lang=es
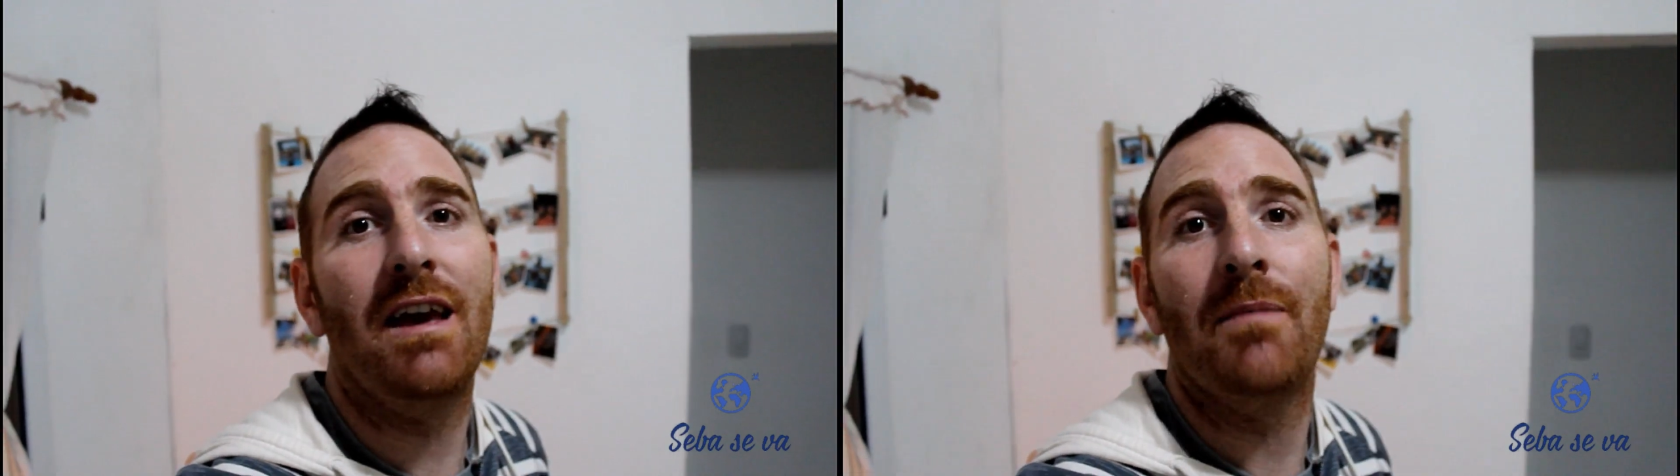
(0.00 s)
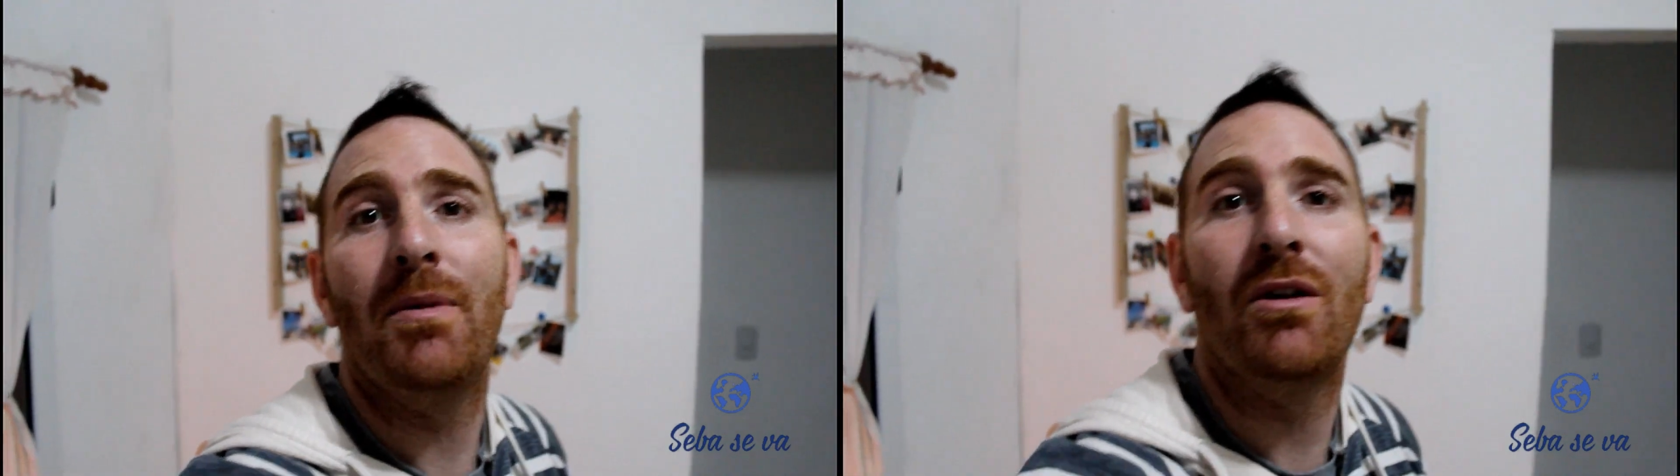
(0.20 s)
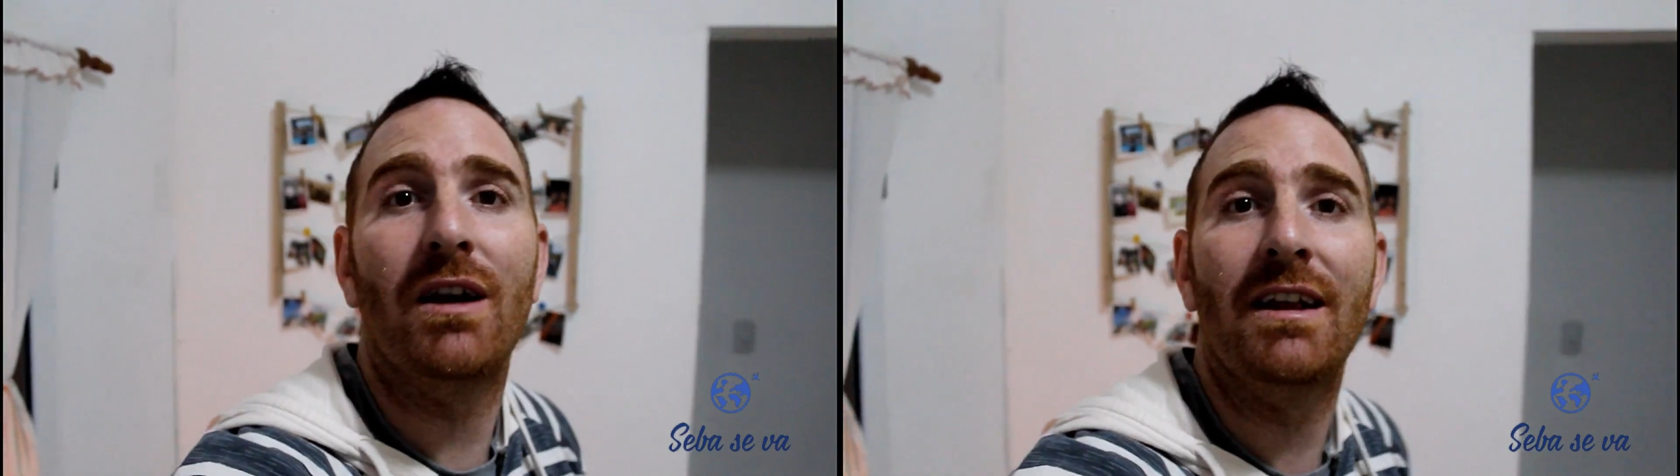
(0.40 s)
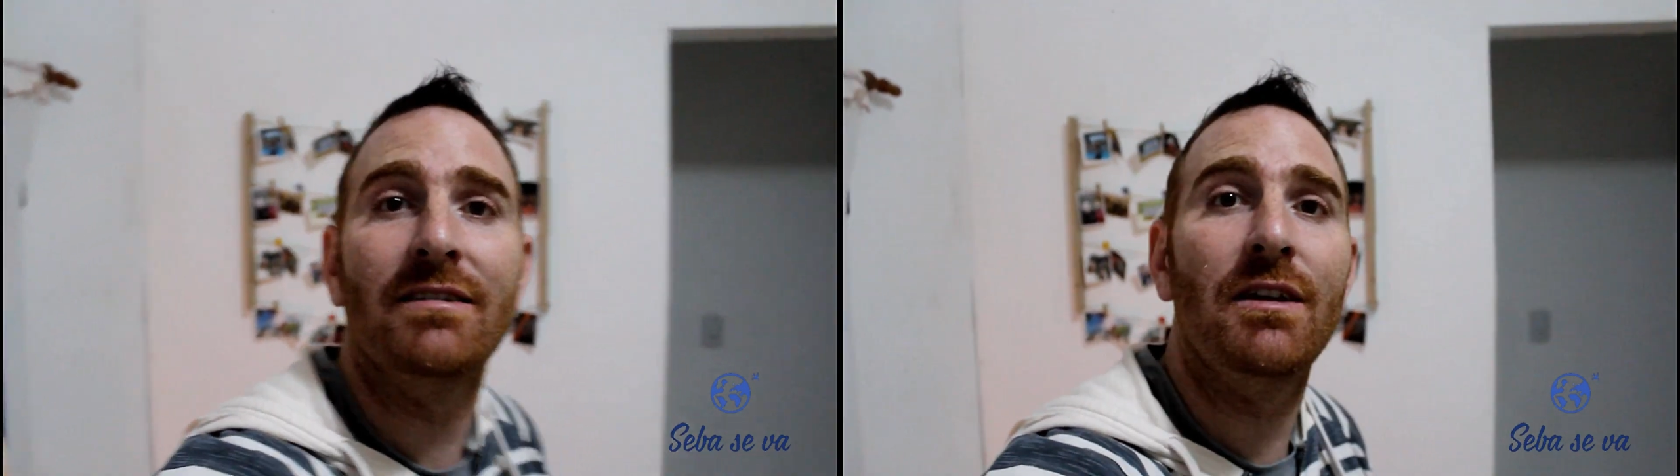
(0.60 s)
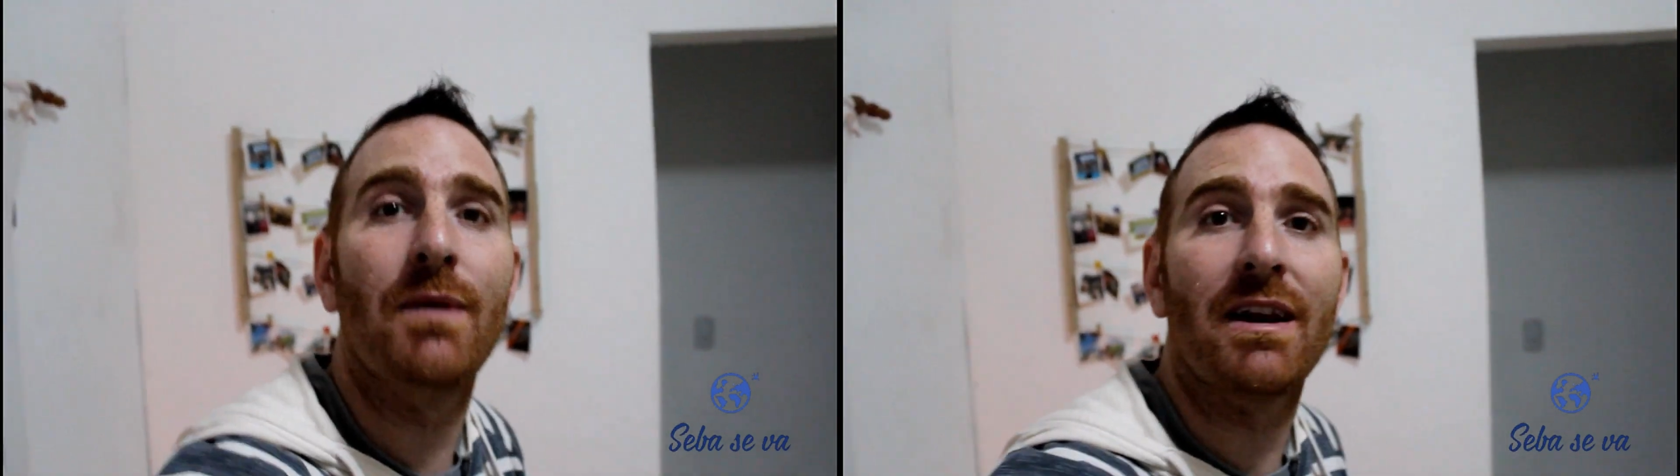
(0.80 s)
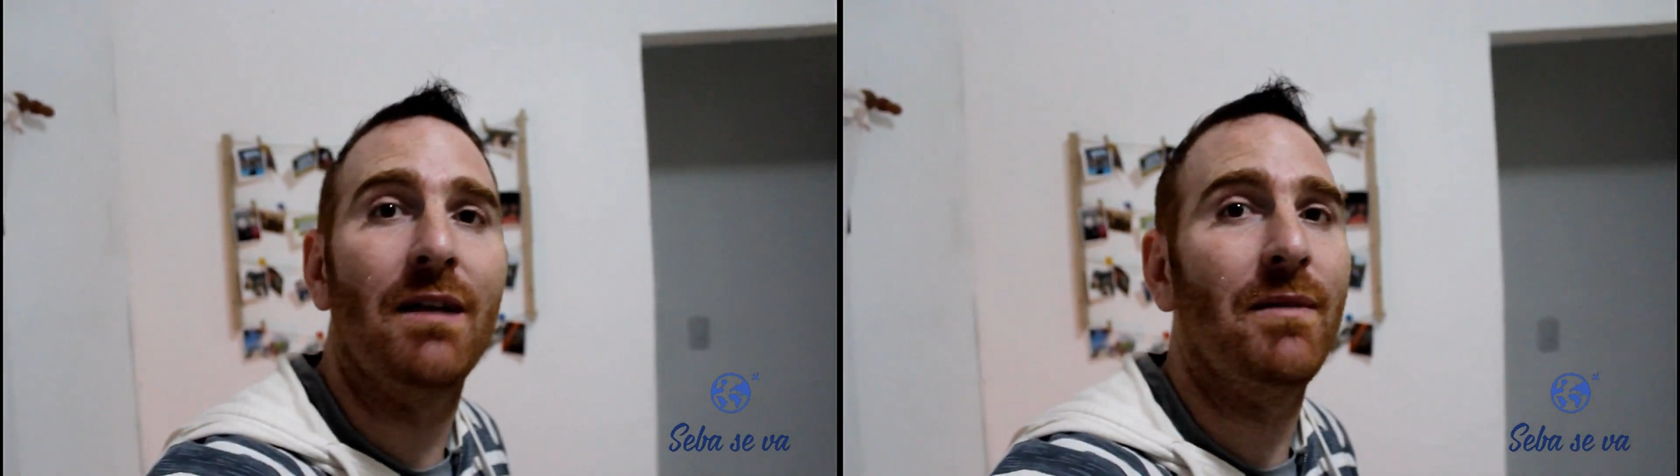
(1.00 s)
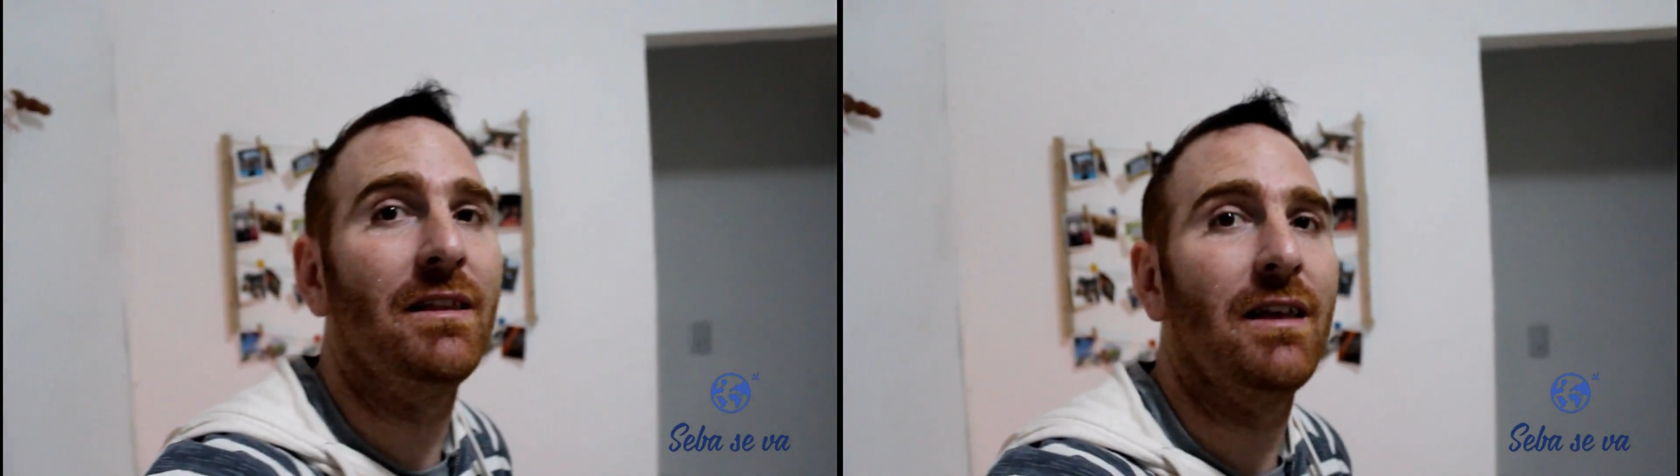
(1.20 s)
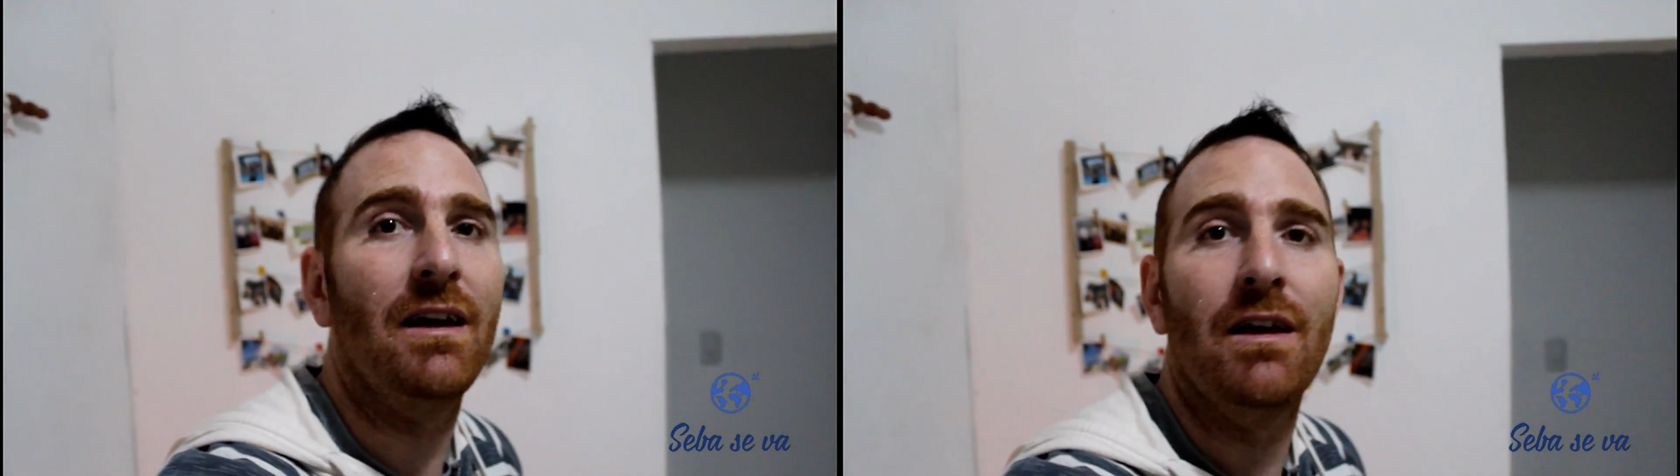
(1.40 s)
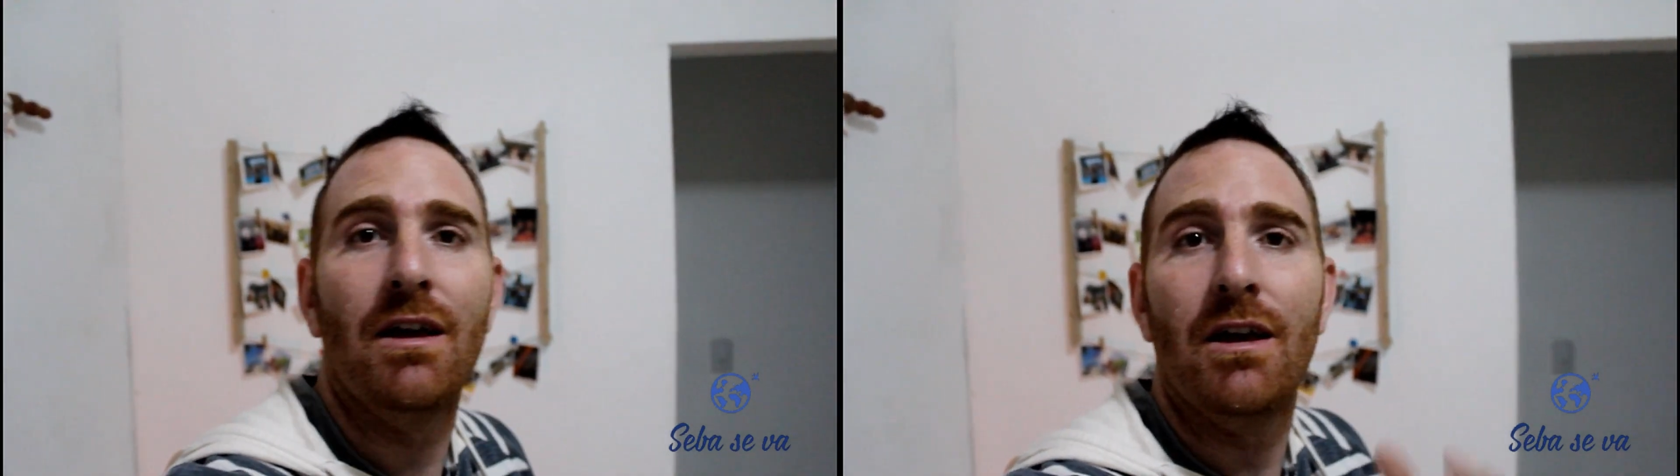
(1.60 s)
Espero que les sirva realmente.